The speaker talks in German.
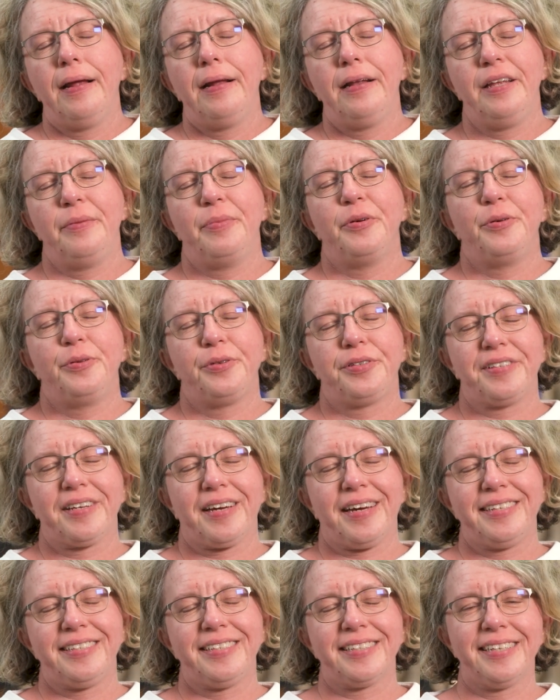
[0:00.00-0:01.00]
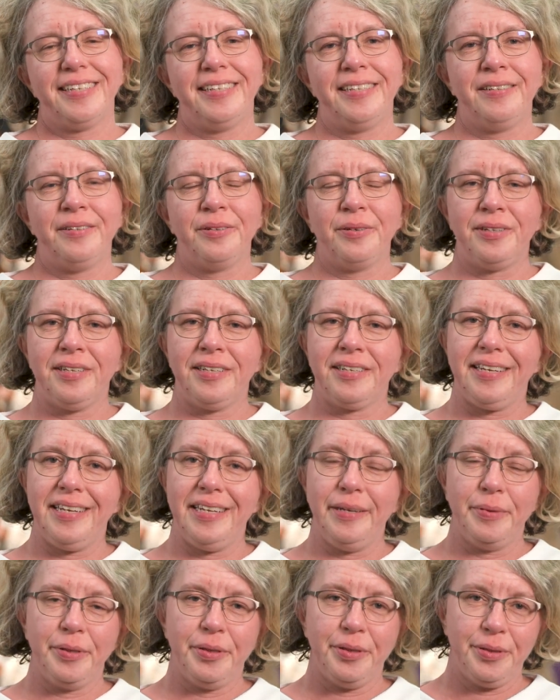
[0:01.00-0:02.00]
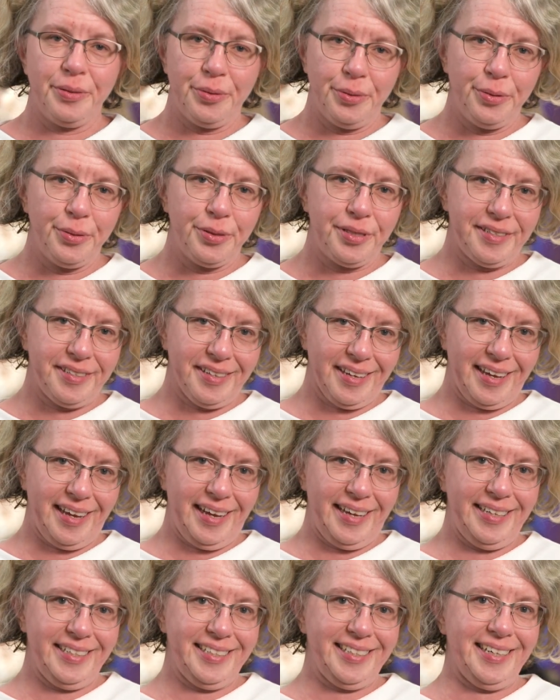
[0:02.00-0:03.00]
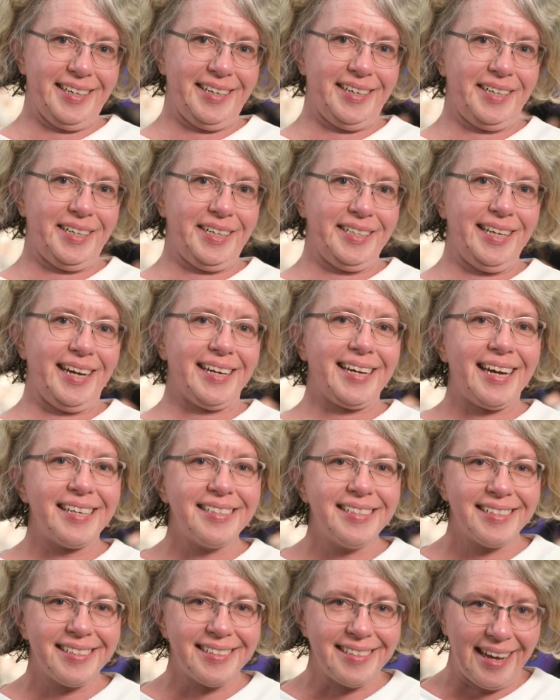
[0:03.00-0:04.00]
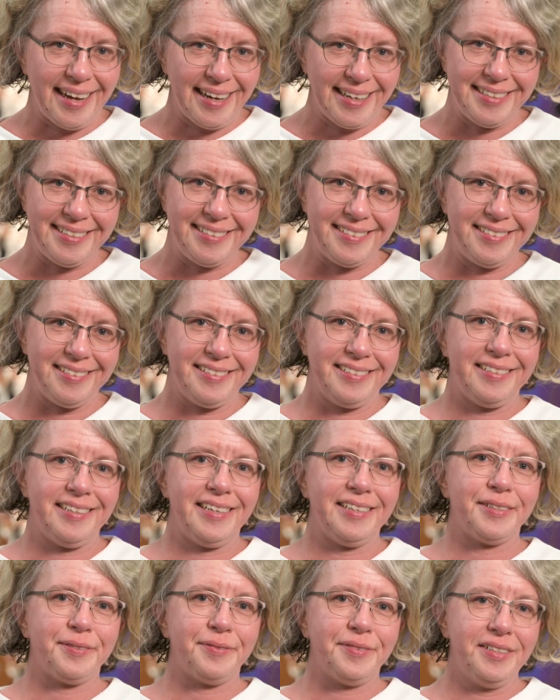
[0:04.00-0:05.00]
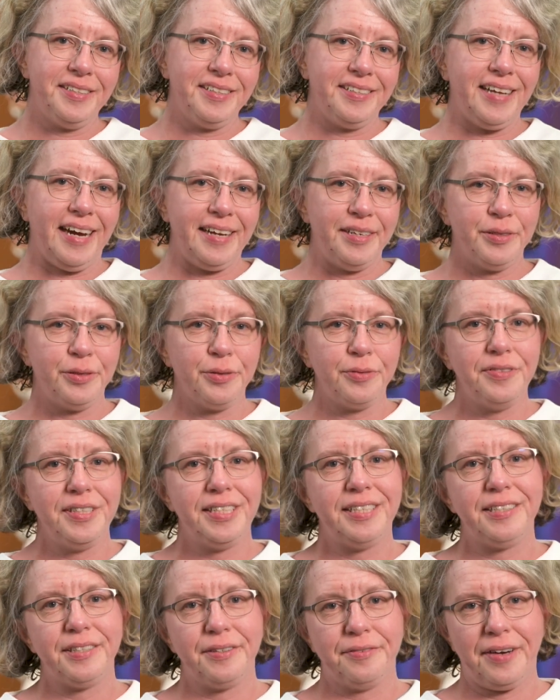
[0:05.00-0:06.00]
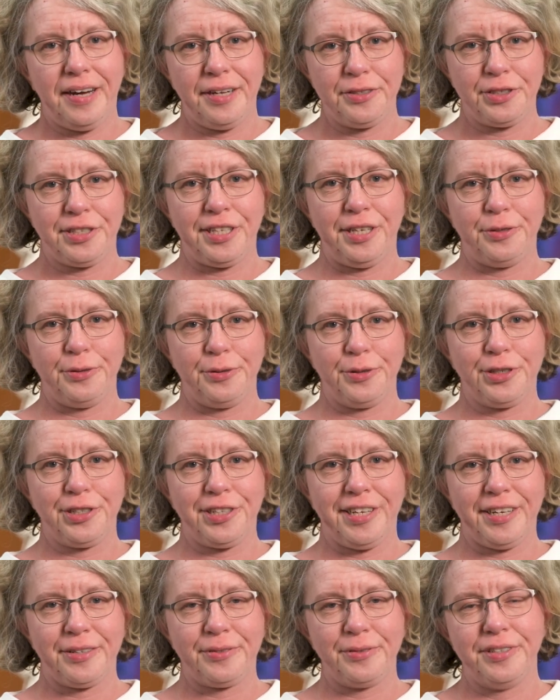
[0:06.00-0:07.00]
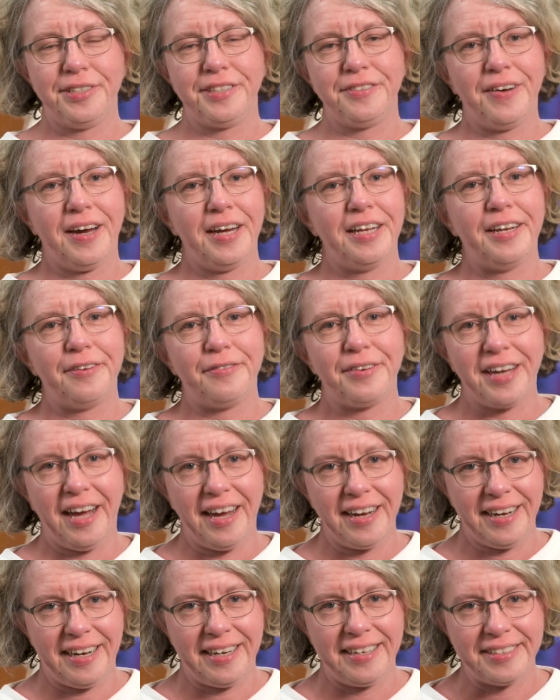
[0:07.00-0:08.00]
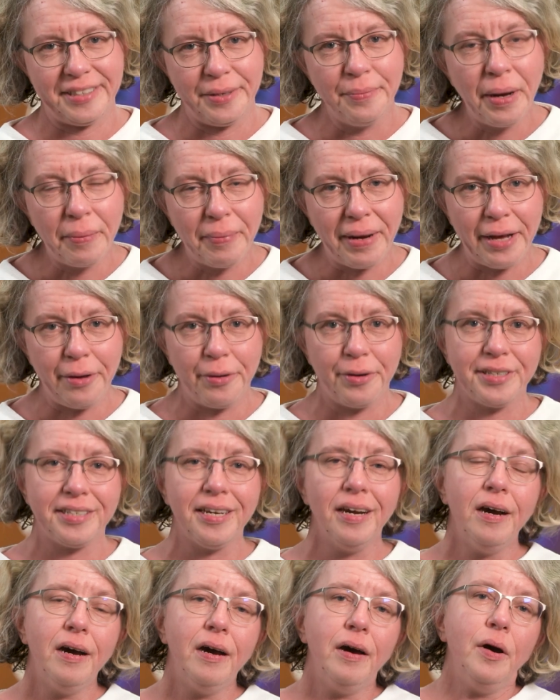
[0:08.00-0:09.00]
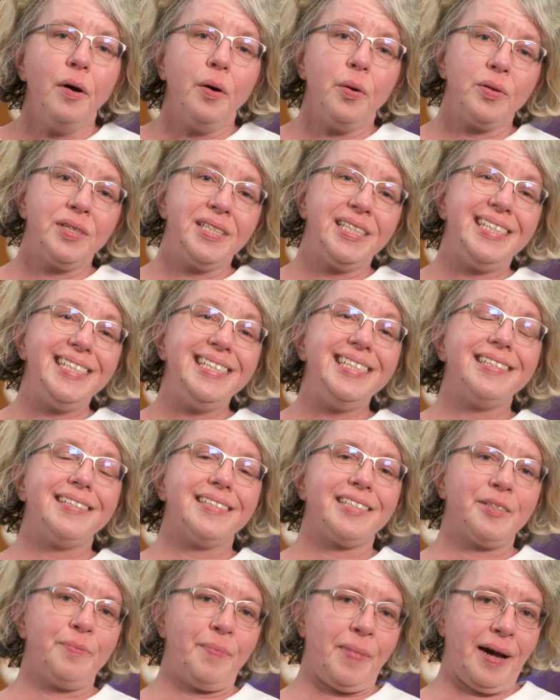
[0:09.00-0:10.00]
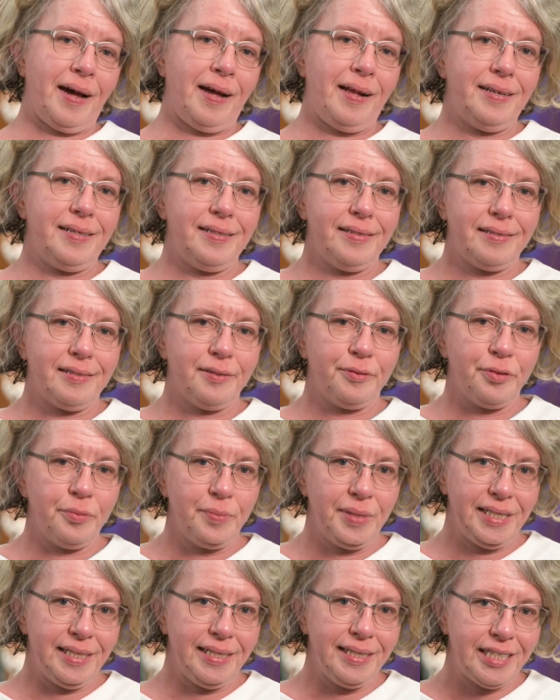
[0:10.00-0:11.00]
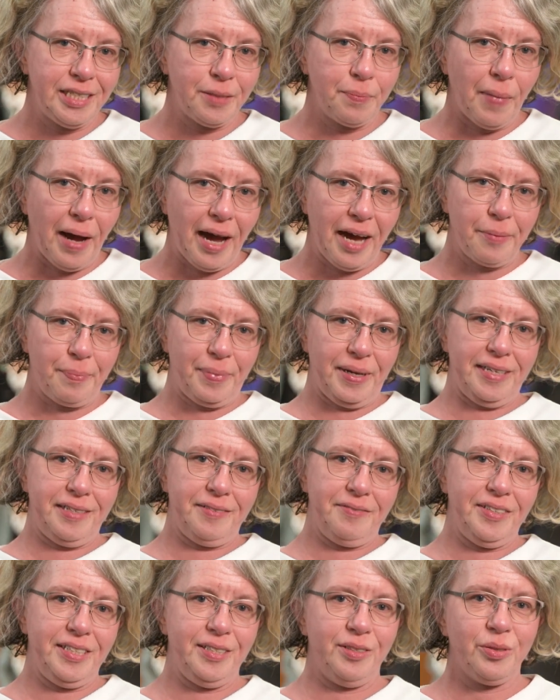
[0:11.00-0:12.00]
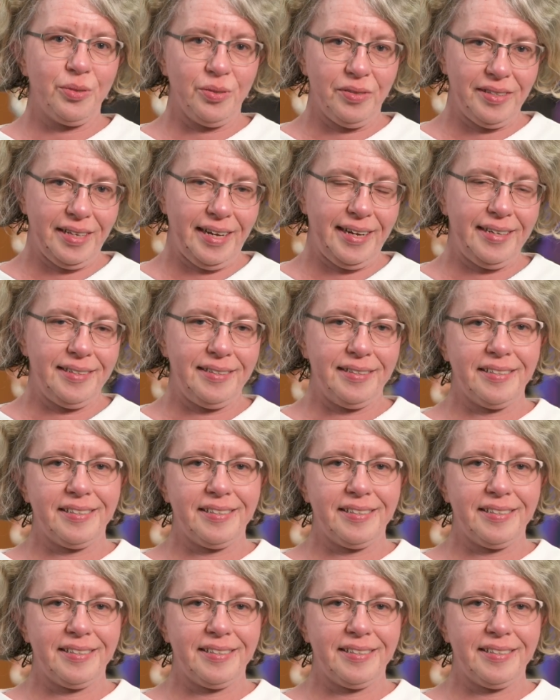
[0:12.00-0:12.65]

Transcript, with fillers: Liebe Österreicherinnen und liebe Österreicher, ja kann es sein, es findet eine so wichtige Veranstaltung statt und ich war in der Vergangenheit immer bei euch und dieses Mal ist es für mich nicht machbar, in Wien zu sein.